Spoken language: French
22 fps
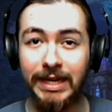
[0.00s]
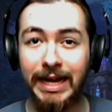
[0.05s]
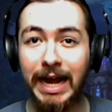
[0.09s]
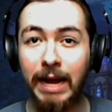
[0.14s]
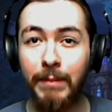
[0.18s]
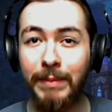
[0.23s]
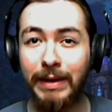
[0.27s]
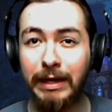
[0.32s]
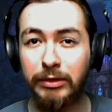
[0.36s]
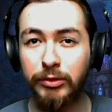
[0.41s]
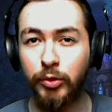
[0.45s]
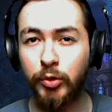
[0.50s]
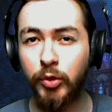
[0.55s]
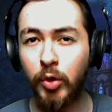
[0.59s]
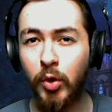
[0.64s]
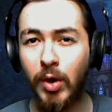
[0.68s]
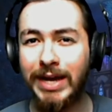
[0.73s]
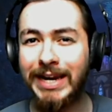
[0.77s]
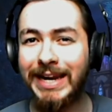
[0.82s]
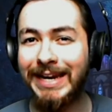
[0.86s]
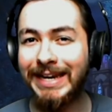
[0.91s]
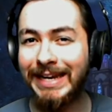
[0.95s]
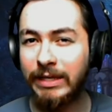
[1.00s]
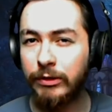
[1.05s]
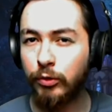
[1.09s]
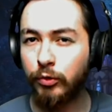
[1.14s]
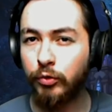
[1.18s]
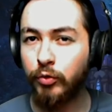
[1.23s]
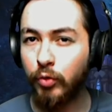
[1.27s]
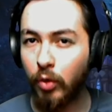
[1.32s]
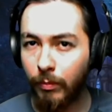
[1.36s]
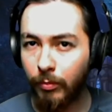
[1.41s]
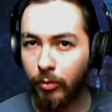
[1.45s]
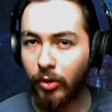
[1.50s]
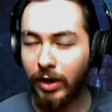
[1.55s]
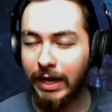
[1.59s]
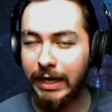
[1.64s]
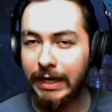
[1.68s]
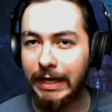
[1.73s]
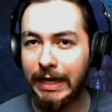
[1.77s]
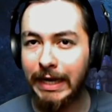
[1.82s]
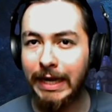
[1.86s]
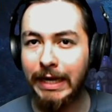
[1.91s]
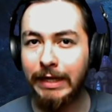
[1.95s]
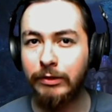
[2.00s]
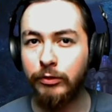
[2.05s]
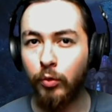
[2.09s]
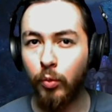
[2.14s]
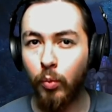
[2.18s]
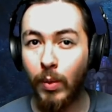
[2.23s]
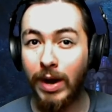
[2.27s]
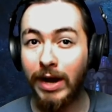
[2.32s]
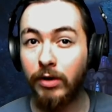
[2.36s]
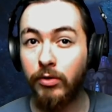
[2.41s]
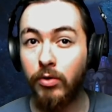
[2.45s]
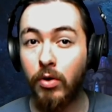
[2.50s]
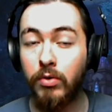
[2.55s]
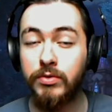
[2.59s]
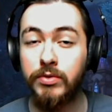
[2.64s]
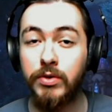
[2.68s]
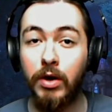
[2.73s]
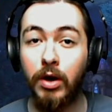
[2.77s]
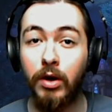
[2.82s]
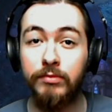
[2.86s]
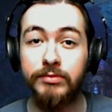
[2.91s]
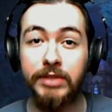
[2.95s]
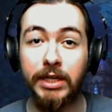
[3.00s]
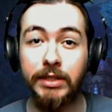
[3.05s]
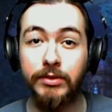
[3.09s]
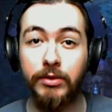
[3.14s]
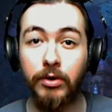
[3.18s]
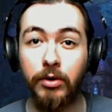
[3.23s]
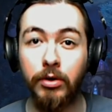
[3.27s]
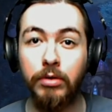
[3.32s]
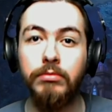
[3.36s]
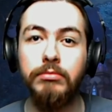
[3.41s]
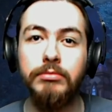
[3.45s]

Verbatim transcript: appartenant à la ligne temporelle de Warlords of Draenor,